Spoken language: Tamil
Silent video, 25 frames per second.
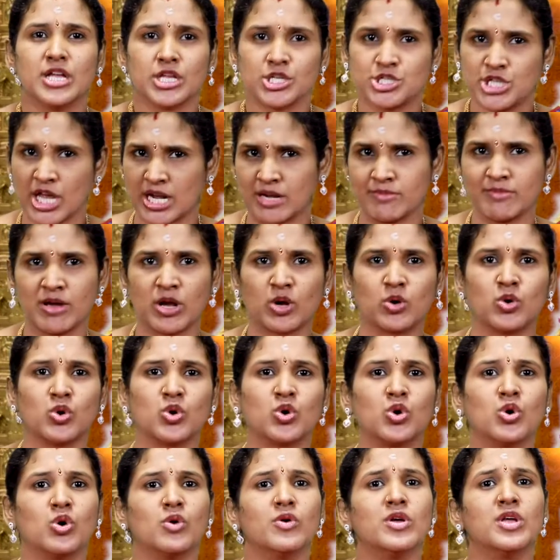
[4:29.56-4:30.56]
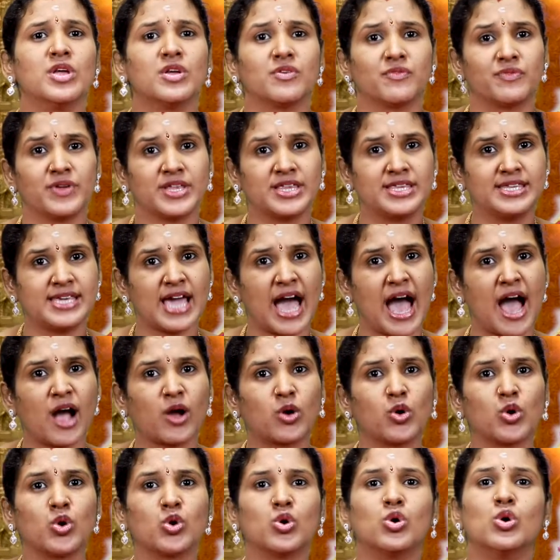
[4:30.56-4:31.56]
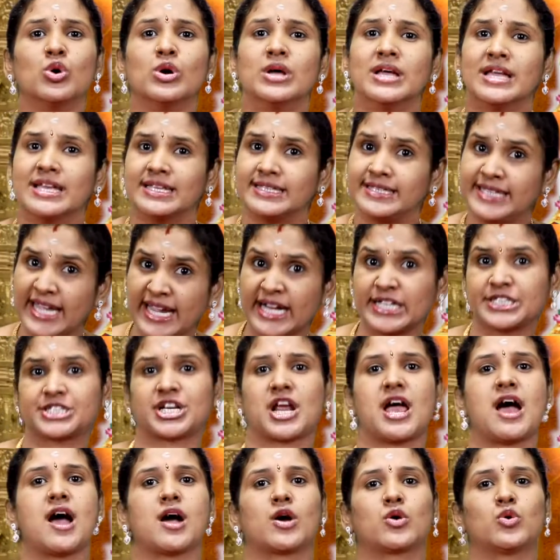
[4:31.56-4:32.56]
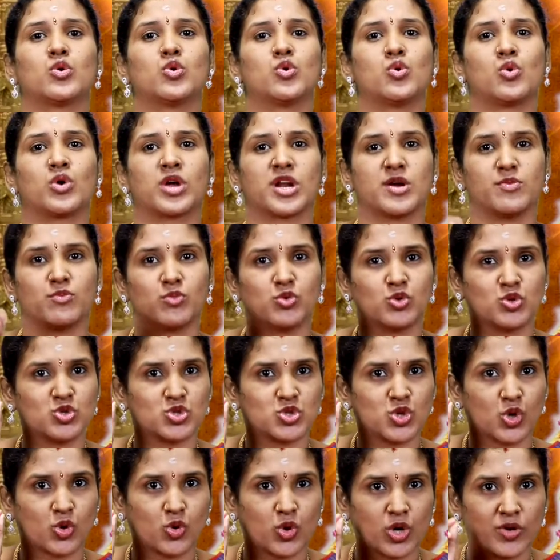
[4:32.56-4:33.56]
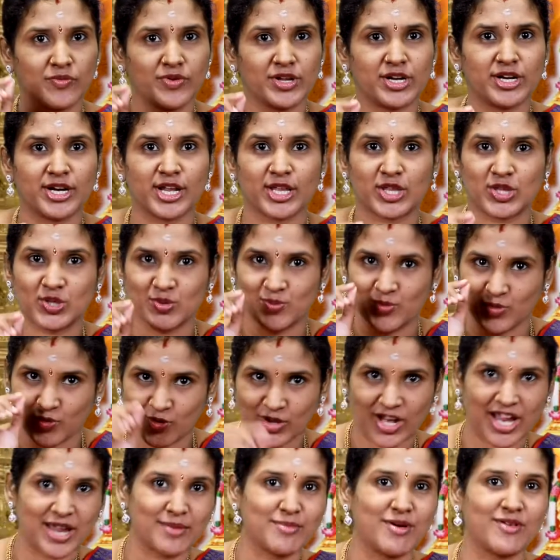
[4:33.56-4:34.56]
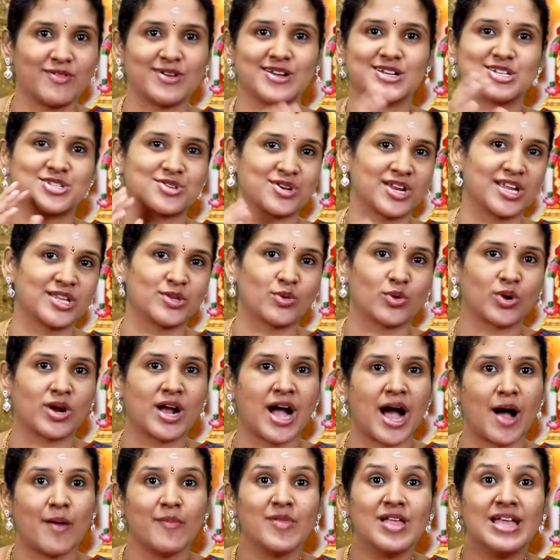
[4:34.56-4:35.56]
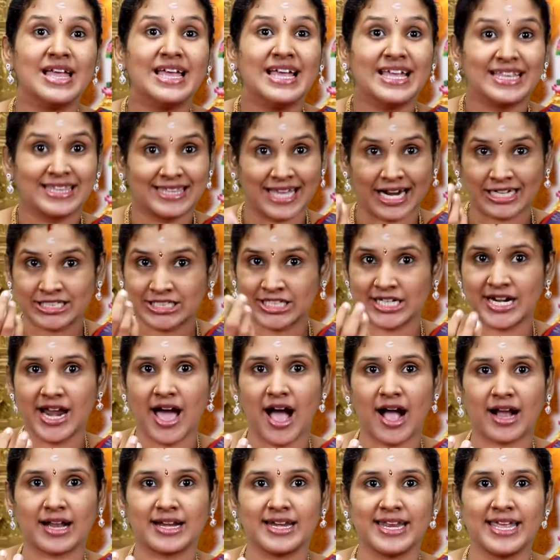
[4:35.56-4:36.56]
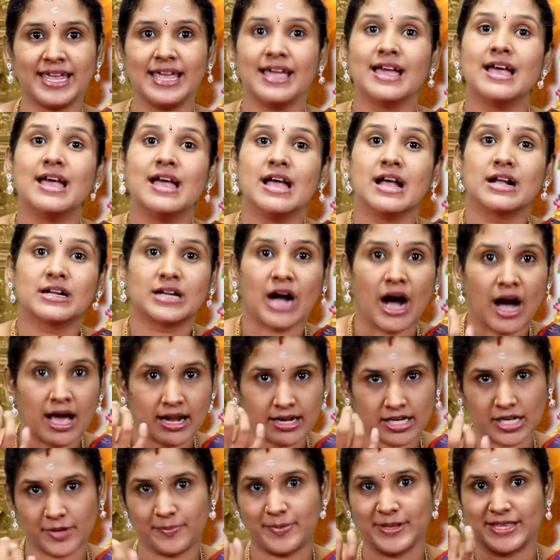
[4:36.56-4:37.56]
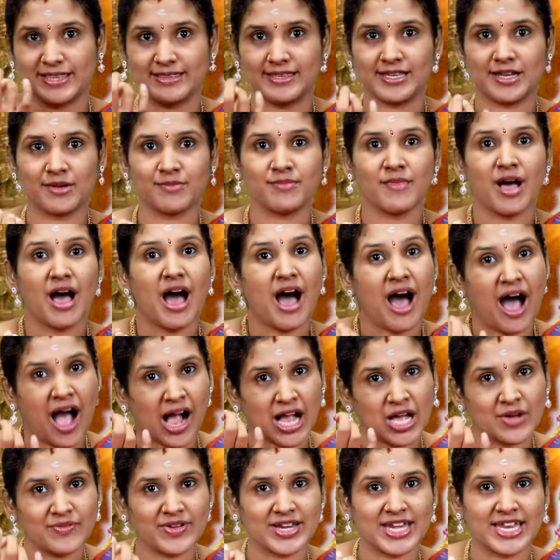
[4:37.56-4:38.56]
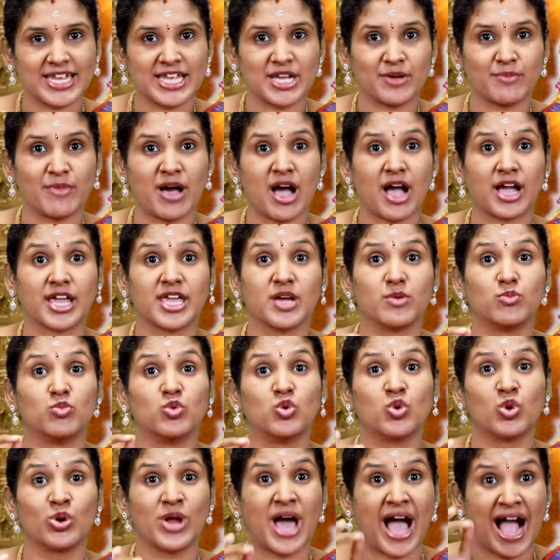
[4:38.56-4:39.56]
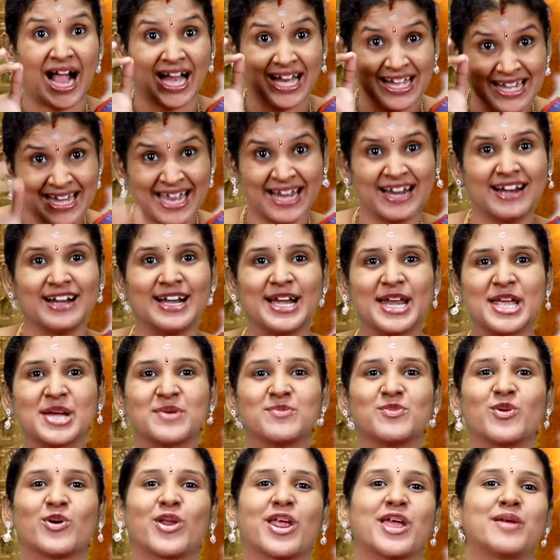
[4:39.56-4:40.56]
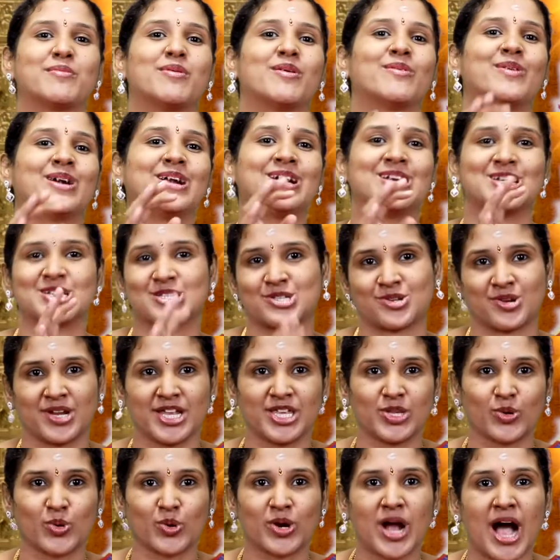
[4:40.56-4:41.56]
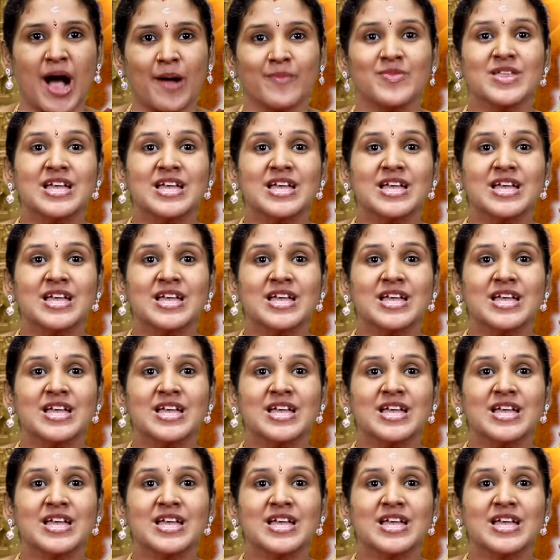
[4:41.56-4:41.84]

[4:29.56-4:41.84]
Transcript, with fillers: ஜென்மகுரு வித்யாகுரு தீக்ஷா குருங்கிற மூன்று குருவினிடத்தும் உரைபவள் ஸ்ரீ துர்கா தக்ஷிணாக்னி கார்கபத்தியம் ஆகவனியம் ஆகிய மூணு அக்னிகள்லையும் உரைபவள் ஸ்ரீ துர்கா